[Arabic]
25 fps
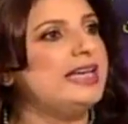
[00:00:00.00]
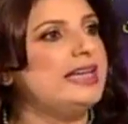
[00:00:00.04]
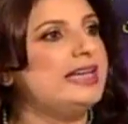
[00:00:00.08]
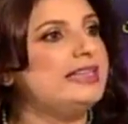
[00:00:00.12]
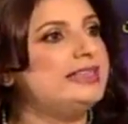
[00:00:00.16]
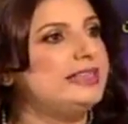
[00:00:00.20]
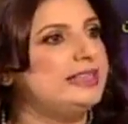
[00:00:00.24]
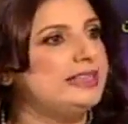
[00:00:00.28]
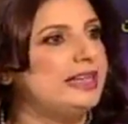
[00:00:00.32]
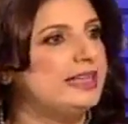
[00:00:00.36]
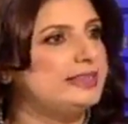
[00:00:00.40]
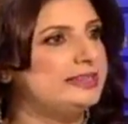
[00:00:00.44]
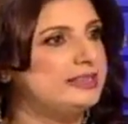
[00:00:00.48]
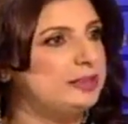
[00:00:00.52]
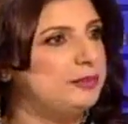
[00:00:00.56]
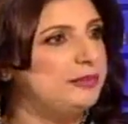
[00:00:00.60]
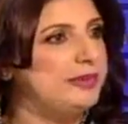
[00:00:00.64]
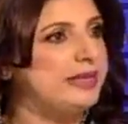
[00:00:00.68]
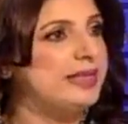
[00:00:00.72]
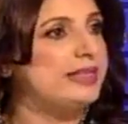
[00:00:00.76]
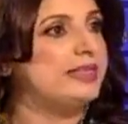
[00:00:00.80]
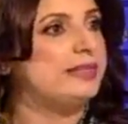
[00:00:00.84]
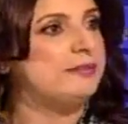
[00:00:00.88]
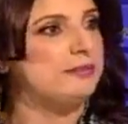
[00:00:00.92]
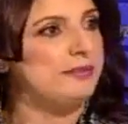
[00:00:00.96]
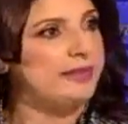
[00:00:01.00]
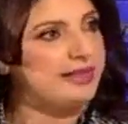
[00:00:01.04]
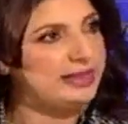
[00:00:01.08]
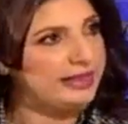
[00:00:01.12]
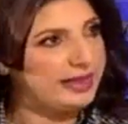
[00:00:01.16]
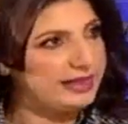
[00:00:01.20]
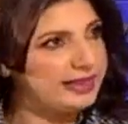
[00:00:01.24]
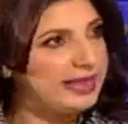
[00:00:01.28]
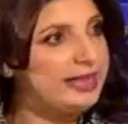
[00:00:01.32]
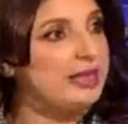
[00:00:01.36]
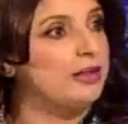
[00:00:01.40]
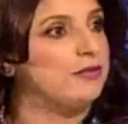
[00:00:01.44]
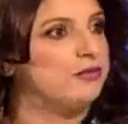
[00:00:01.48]
انترنت سبيد من
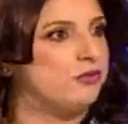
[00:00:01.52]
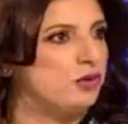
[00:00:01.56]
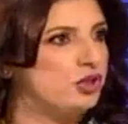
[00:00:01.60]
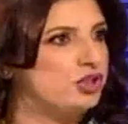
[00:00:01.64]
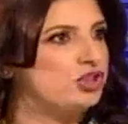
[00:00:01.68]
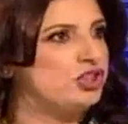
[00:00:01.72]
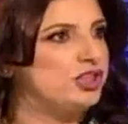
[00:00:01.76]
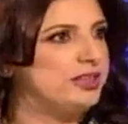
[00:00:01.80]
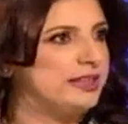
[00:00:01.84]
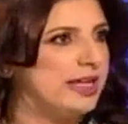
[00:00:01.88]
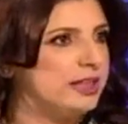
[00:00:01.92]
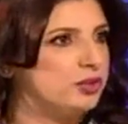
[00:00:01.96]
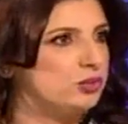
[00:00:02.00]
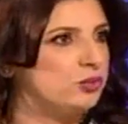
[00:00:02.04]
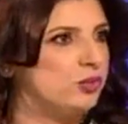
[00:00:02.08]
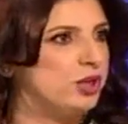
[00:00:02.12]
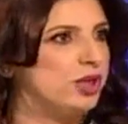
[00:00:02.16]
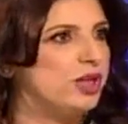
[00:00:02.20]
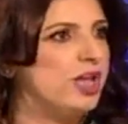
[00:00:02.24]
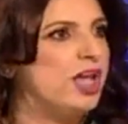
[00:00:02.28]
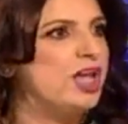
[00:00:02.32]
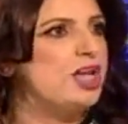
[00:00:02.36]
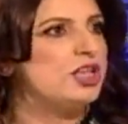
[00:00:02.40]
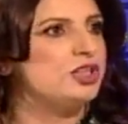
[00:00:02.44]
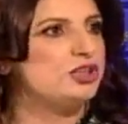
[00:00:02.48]
خلال ال 4 جي نتورك